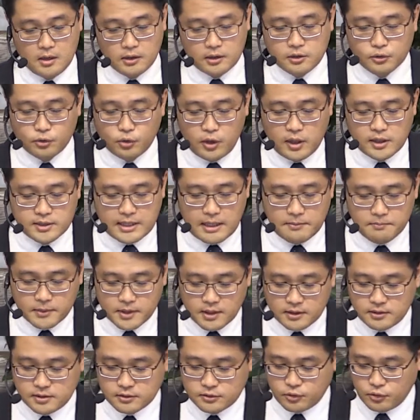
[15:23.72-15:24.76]
그 노래를
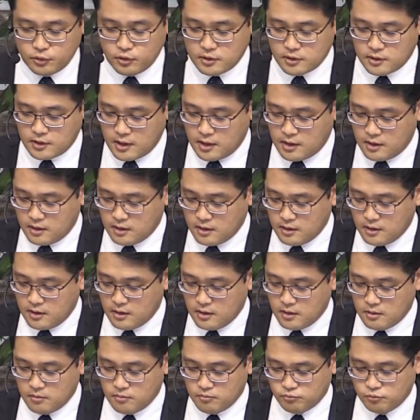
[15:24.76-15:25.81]
잠깐 듣고 있는데
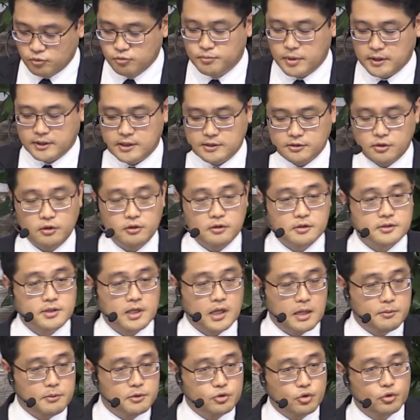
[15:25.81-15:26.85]
문 밖에 서 있던
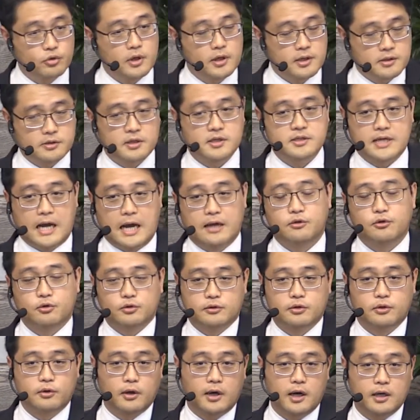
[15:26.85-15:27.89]
사람이 초대를 해서 이제 안으로
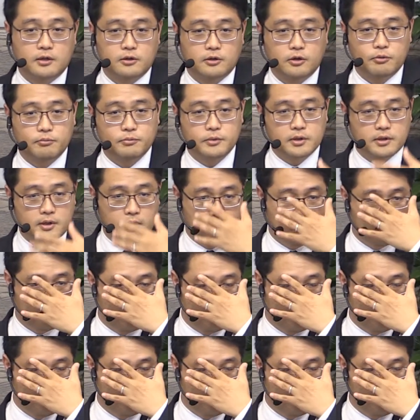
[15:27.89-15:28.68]
들어가는 겁니다.